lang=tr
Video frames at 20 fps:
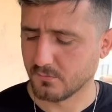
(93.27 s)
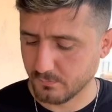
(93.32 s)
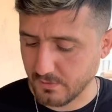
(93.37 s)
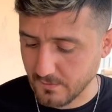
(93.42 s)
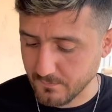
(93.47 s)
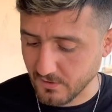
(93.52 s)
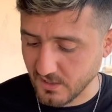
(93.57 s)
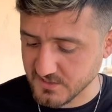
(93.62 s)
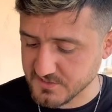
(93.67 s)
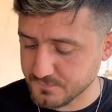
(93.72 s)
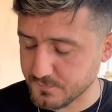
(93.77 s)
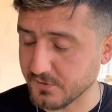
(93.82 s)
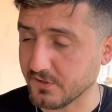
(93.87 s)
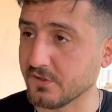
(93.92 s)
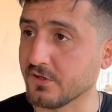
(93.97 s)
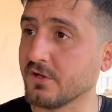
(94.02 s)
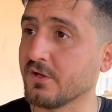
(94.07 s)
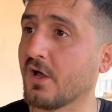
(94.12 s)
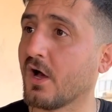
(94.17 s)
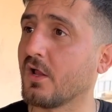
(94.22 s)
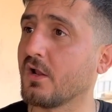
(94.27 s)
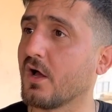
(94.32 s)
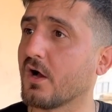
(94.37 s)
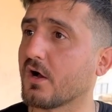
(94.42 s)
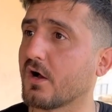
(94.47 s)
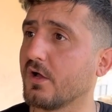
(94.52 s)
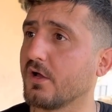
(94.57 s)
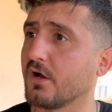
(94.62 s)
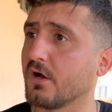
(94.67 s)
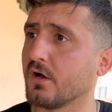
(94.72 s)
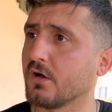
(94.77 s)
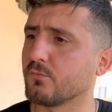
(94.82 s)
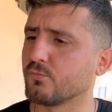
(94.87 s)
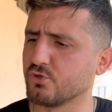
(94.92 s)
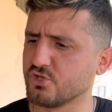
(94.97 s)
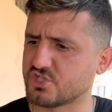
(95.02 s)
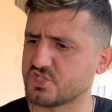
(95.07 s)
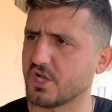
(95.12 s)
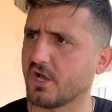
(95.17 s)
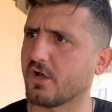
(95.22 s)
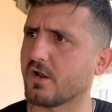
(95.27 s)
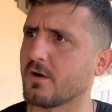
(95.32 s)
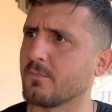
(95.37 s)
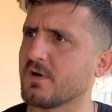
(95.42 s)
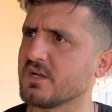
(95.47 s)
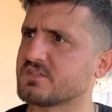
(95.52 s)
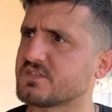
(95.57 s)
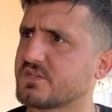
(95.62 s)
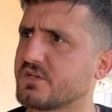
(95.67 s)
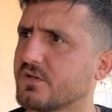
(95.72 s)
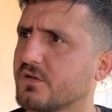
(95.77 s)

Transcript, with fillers: Bebe aspirini ne alaka ya? Bu işe yaramaz ki.